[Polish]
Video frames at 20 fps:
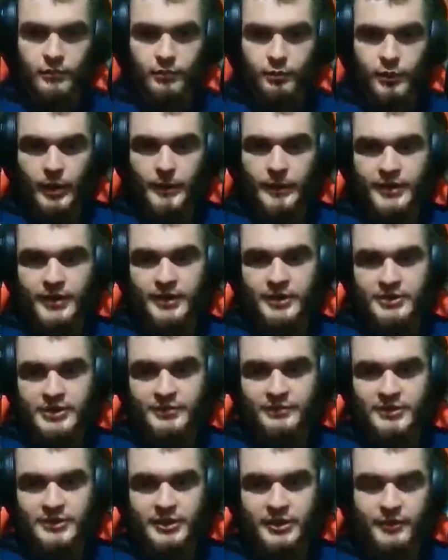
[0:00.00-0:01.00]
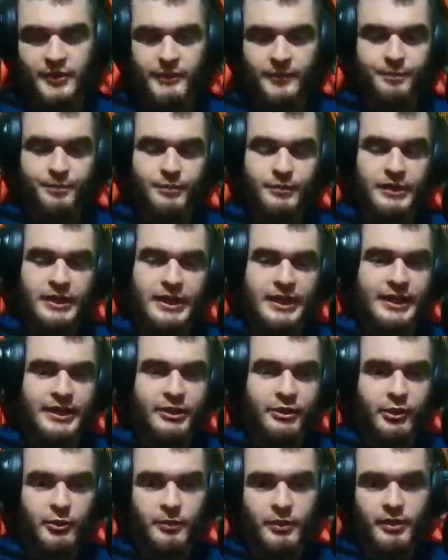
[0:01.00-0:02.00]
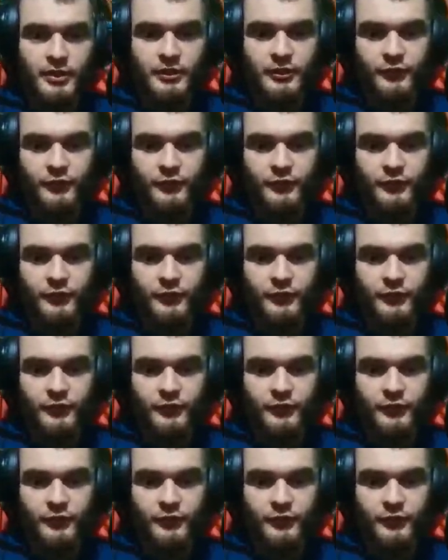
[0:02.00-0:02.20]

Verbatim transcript: Pamiętajcie widzowie, jedną